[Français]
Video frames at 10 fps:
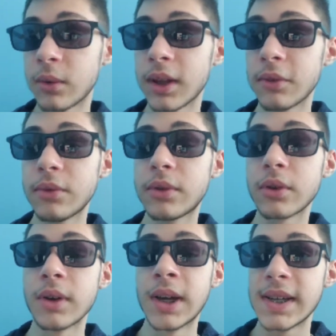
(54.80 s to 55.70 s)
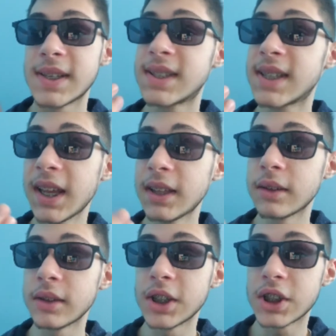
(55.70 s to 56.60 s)
on a vu que Stain
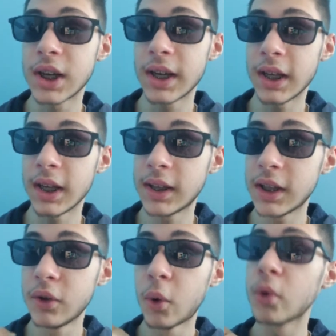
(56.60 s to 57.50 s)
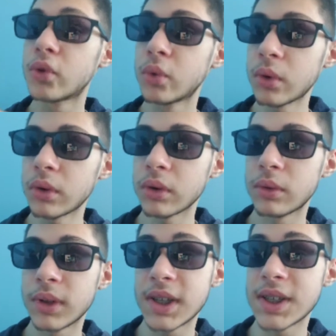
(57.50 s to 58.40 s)
déjà était de retour,
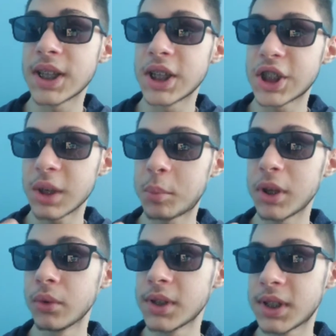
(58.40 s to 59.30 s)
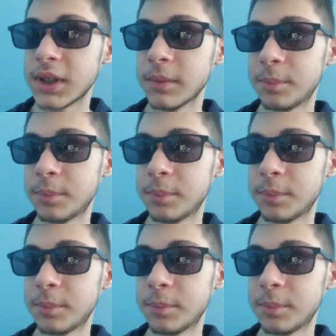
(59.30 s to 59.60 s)
qui s'était échappé lui aussi.